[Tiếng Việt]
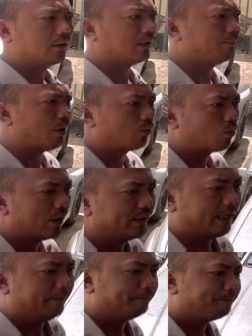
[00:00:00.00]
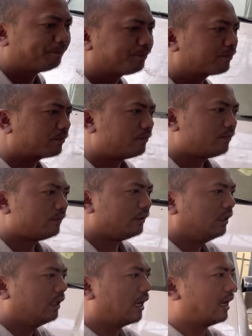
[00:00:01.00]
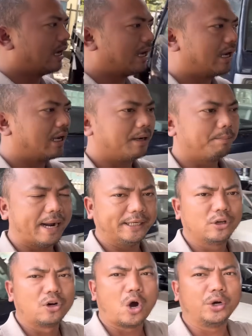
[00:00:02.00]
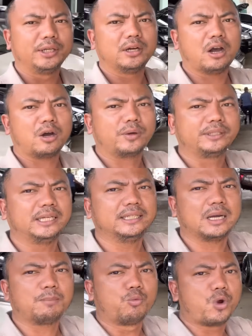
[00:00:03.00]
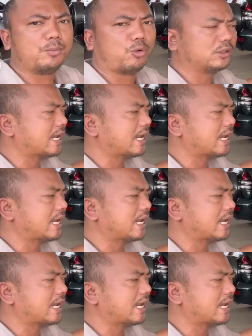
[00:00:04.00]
tiếp tục quý anh chị à, 7 chỗ ngồi đó quý anh chị nha nguyên một